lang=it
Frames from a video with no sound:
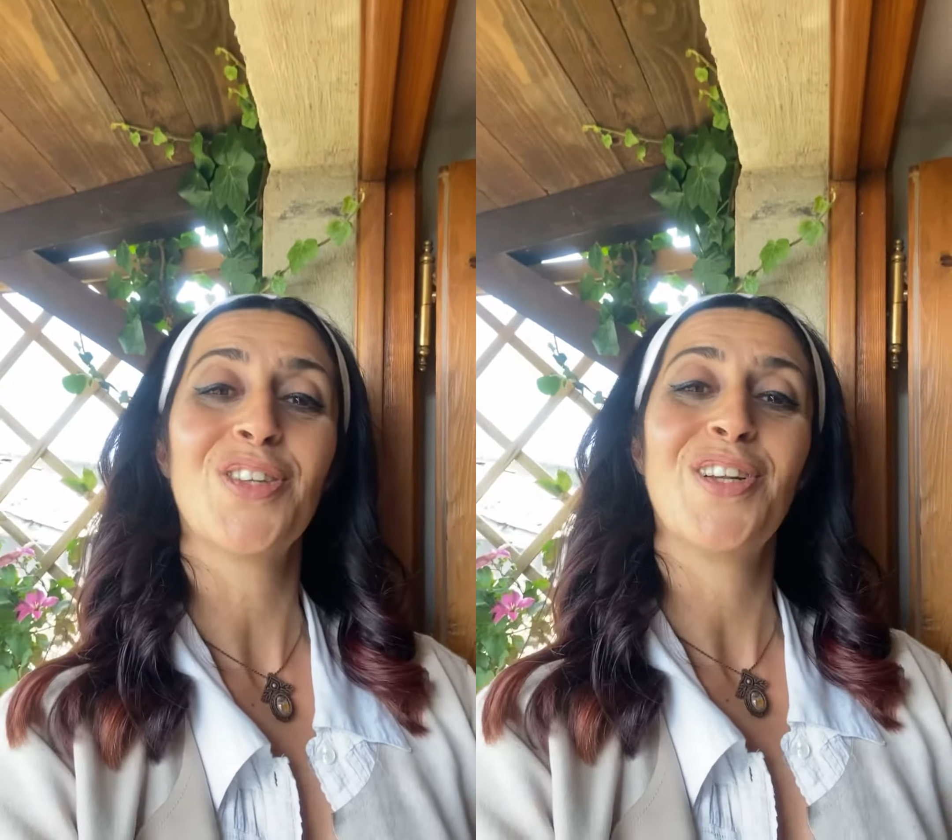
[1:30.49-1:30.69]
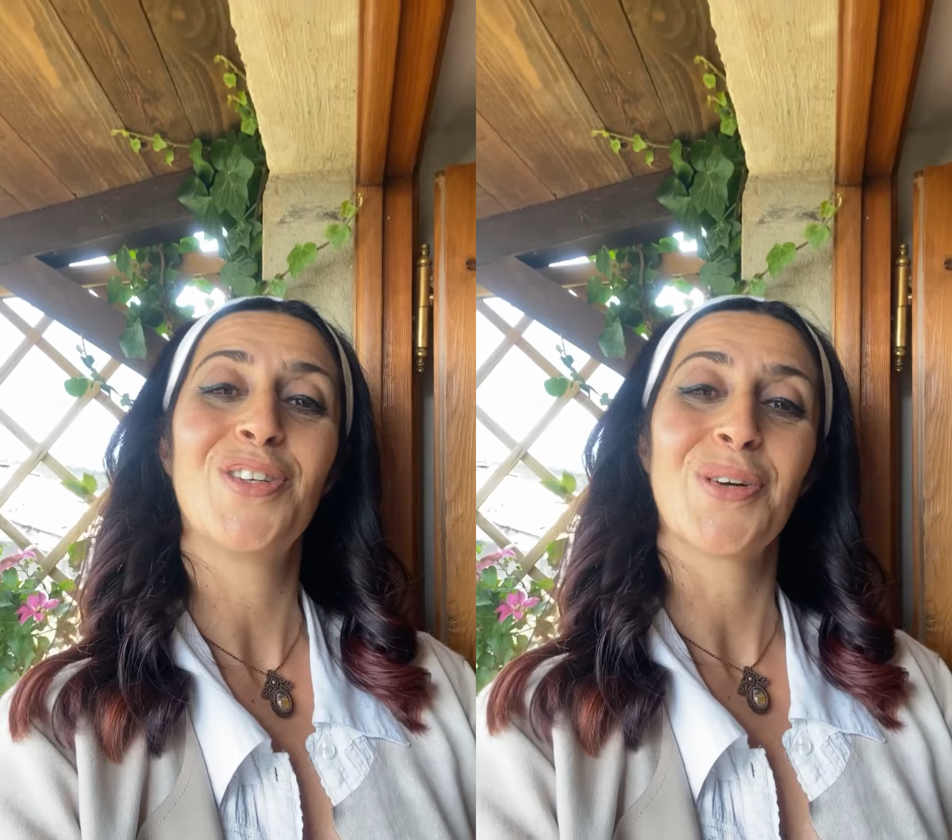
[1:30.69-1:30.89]

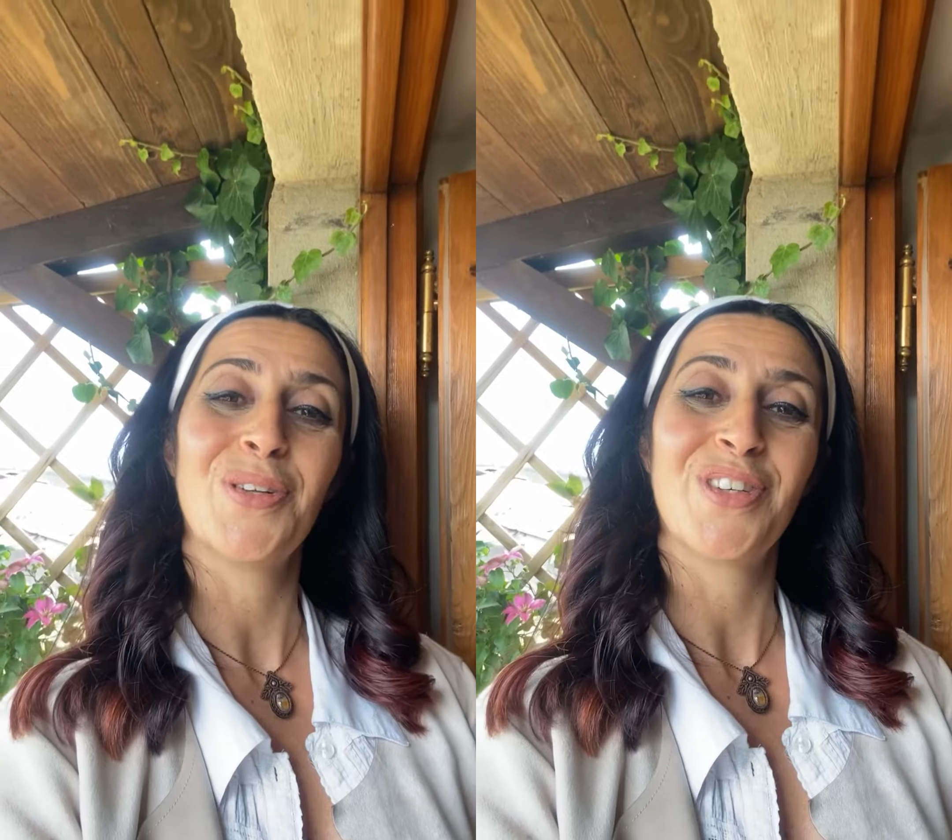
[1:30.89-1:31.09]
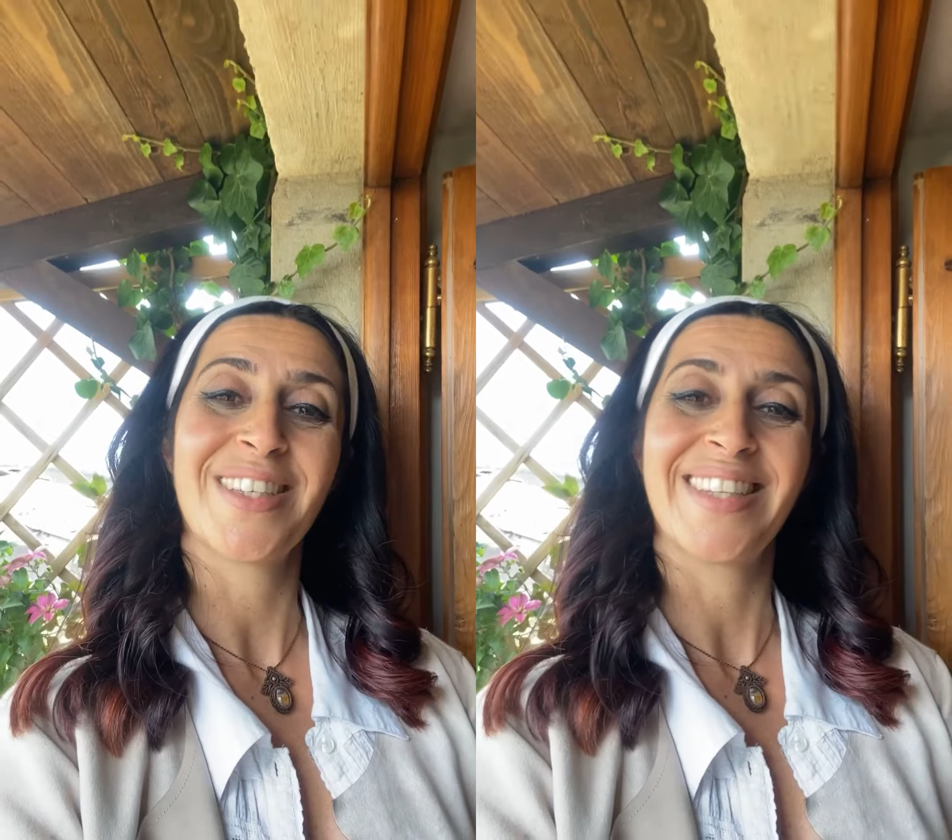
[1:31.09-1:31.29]
del giorno
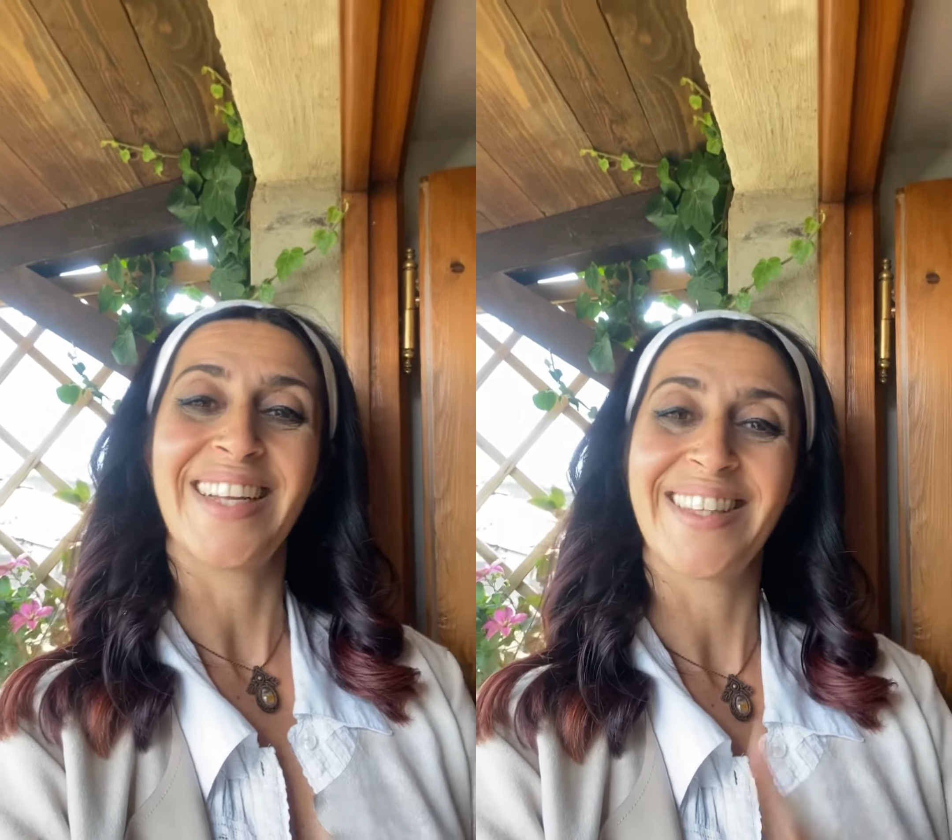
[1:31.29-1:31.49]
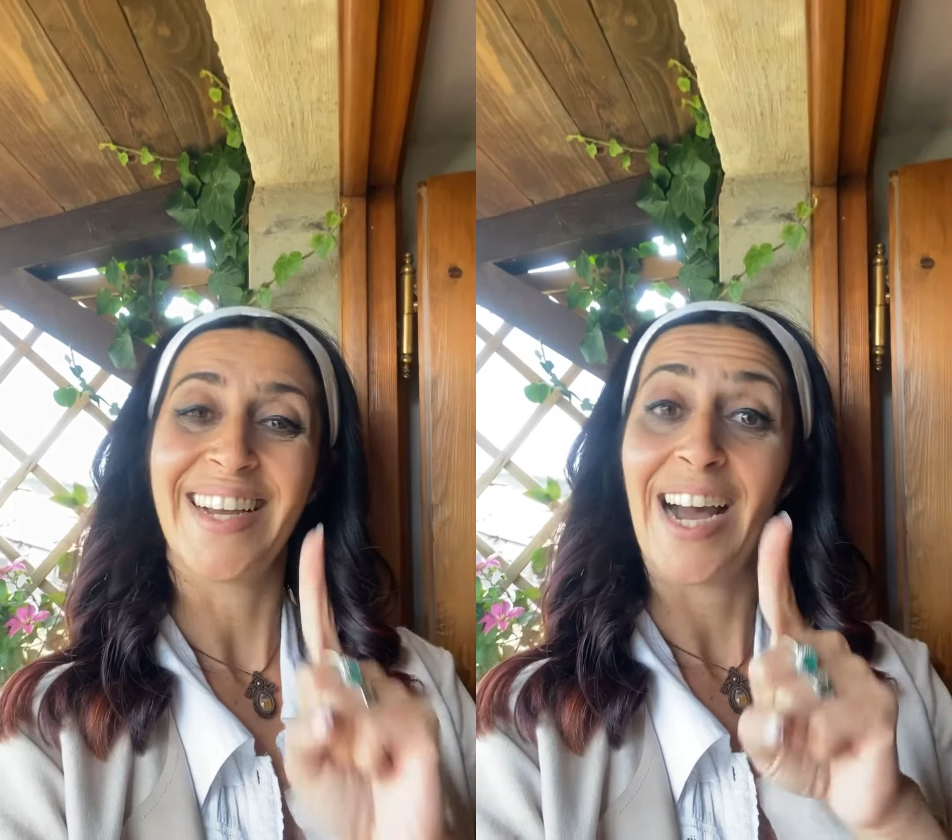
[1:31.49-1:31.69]

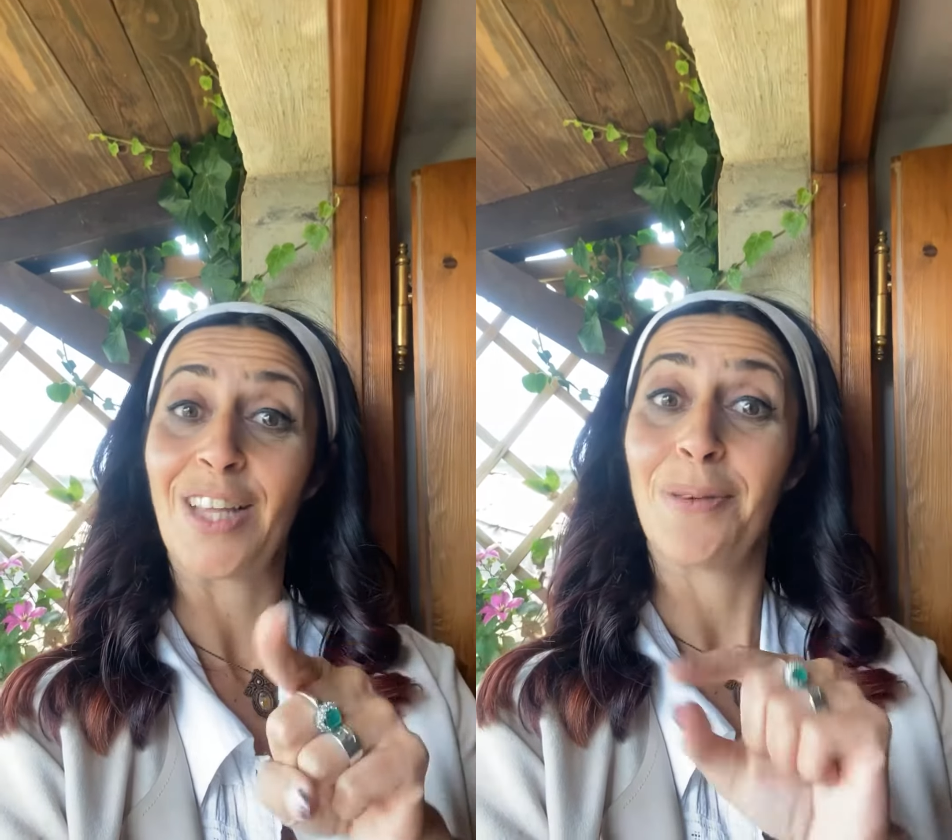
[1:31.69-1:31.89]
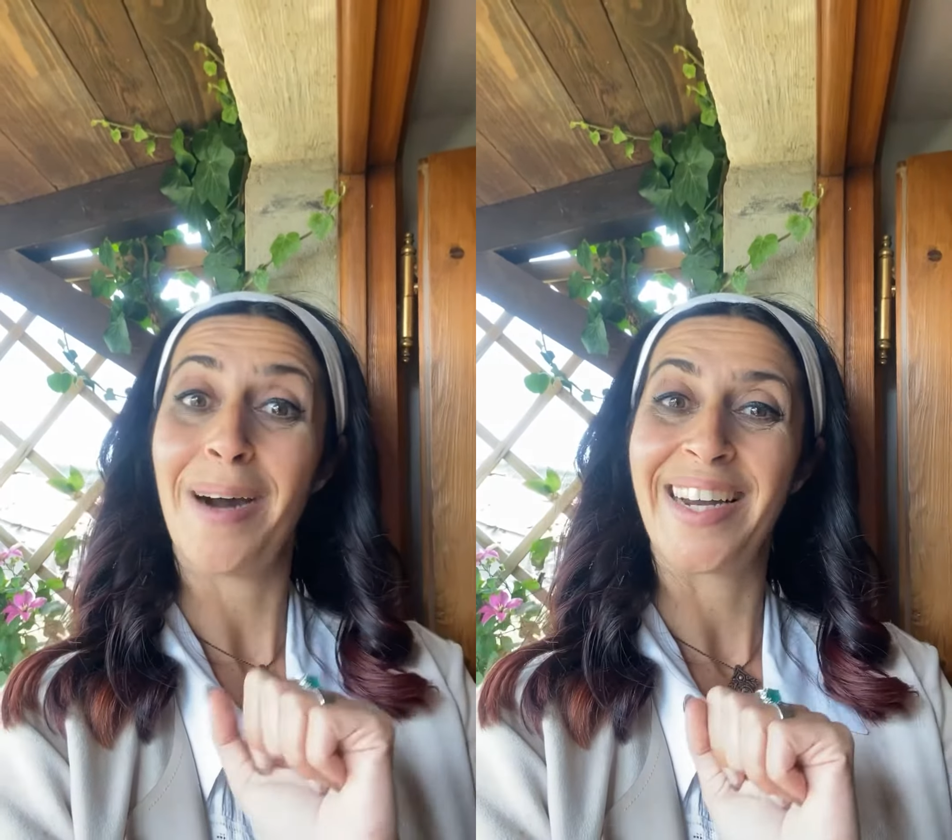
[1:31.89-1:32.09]
17. A
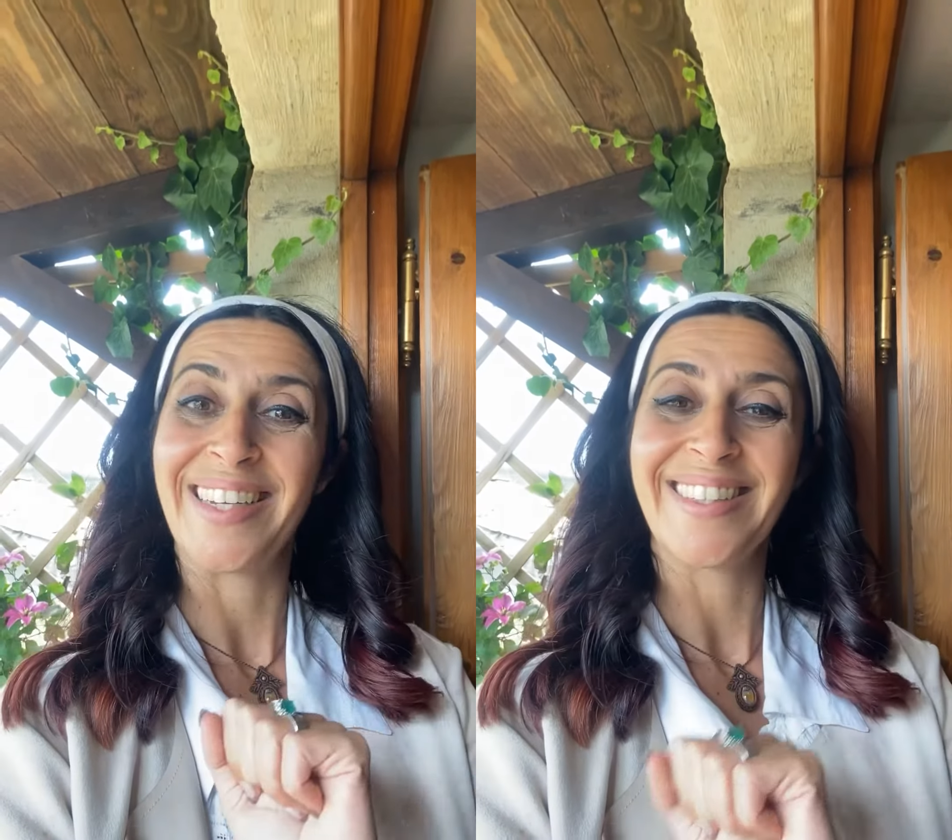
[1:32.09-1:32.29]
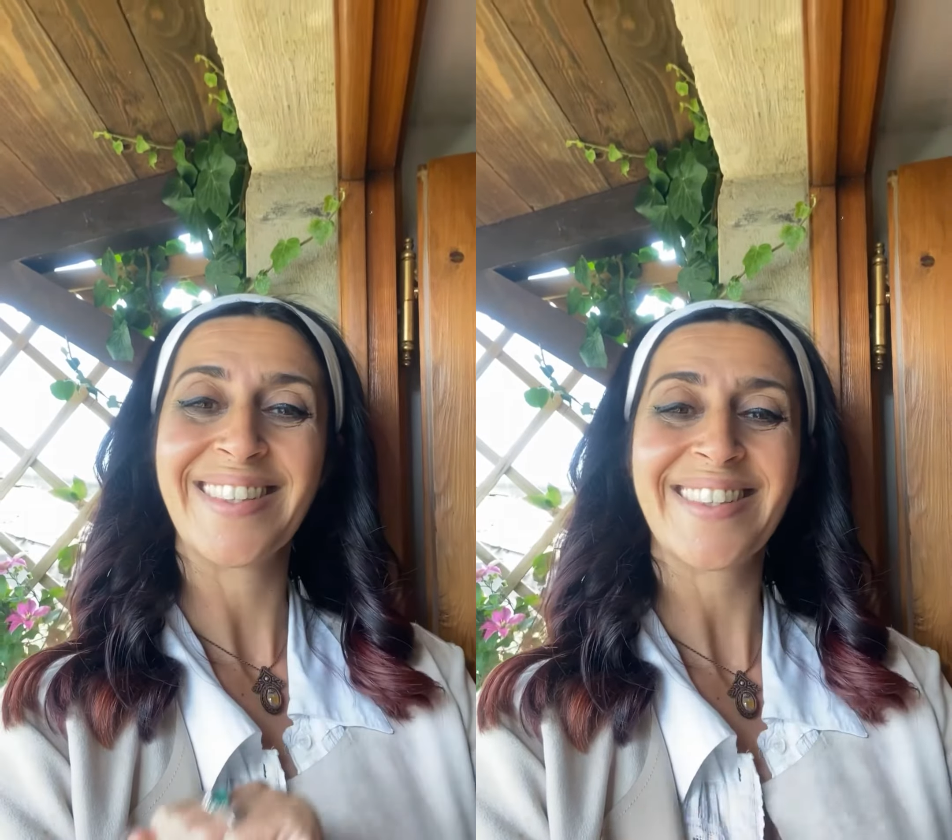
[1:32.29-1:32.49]
domani!